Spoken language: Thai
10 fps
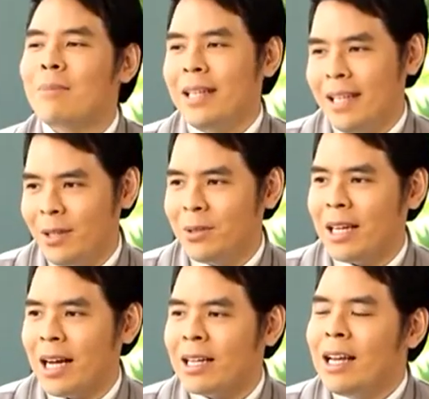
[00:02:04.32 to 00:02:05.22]
มดีคุณ
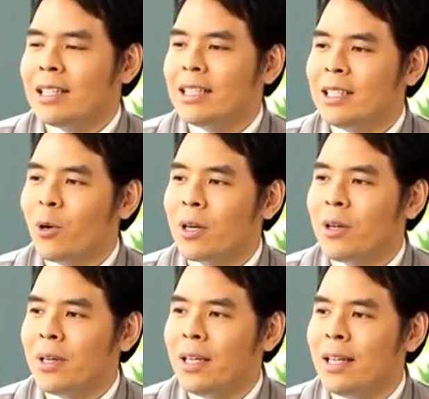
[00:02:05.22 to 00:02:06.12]
ตั๊กจริง ๆ คน
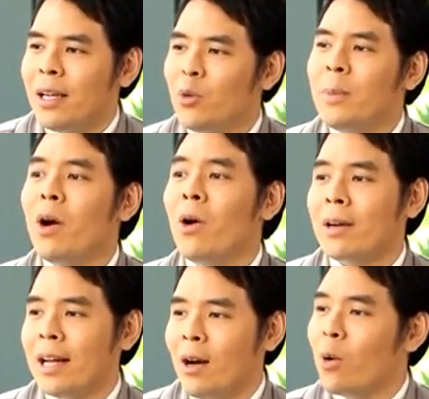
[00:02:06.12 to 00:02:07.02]
เดี๋ยวนี้เนี่ยดูไม่ออก
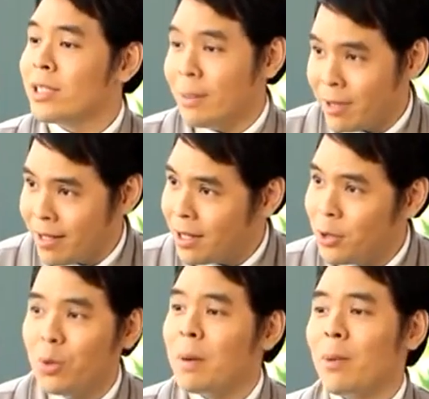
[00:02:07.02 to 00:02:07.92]
นะ 60 ก็ยัง
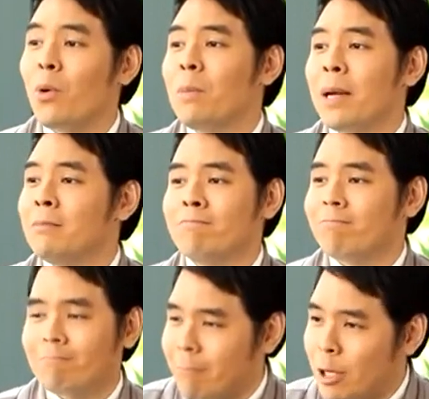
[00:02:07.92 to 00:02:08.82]
ดูแบบโอ้โหเหมือน
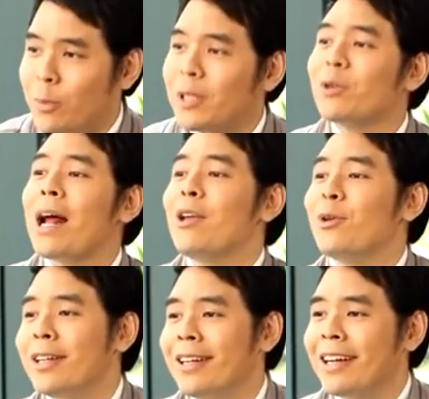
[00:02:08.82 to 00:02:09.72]
อายุไม่เท่าไหร่อ
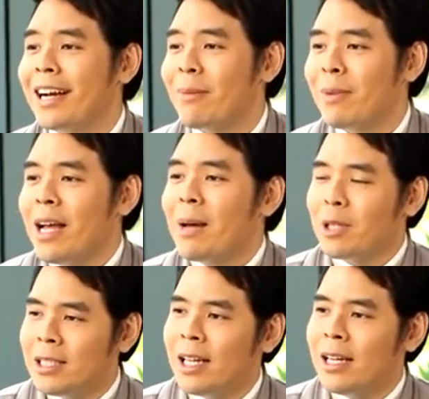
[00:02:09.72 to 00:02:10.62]
ยู่เลยนะครับ เพ
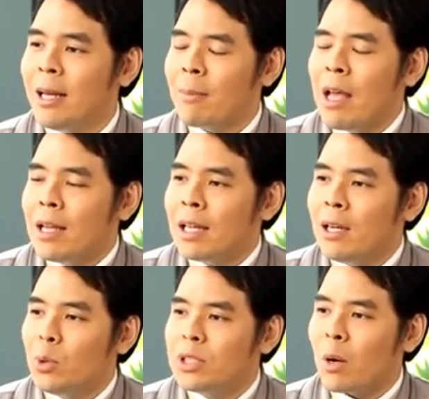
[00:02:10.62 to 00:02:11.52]
ราะฉะนั้นเนี่ยถ้า
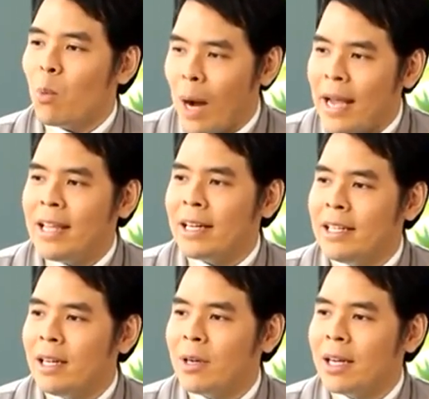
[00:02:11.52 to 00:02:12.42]
ดูจากวัยอย่าง
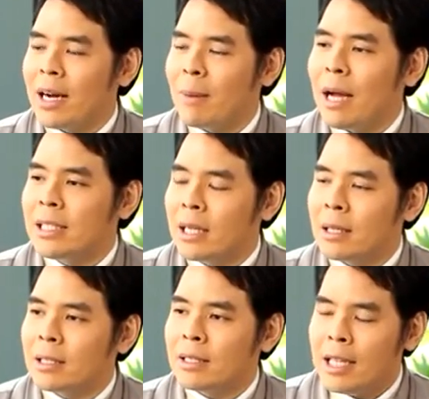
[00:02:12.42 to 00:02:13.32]
เดียวเนี่ยครับ อาจจะ
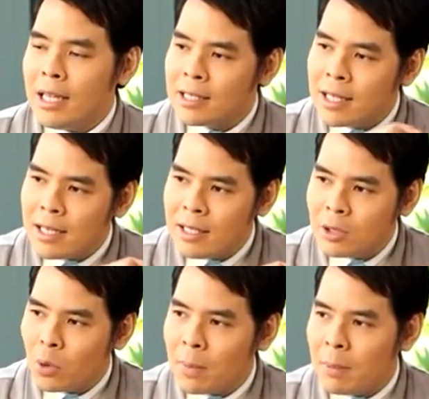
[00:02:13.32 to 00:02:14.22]
ตีเส้นที่
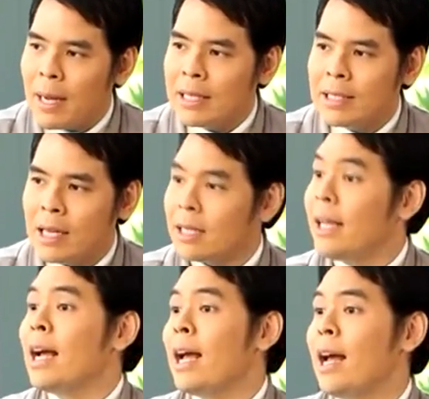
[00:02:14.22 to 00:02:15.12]
ตรงประมาณสักเล
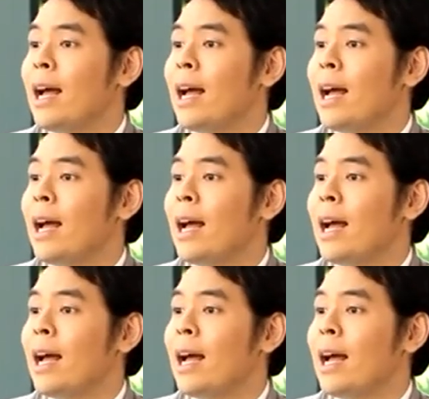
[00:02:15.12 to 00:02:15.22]
ข 5